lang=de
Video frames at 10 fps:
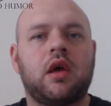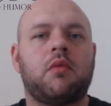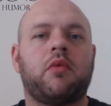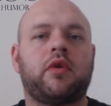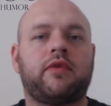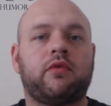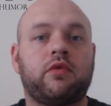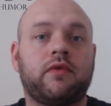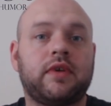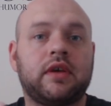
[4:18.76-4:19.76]
Möchtest du
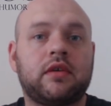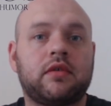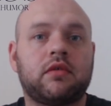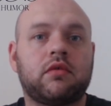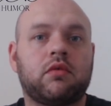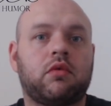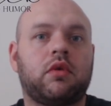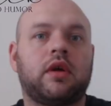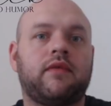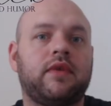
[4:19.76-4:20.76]
so wie ich
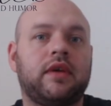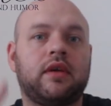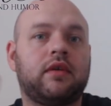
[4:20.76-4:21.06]
oder wie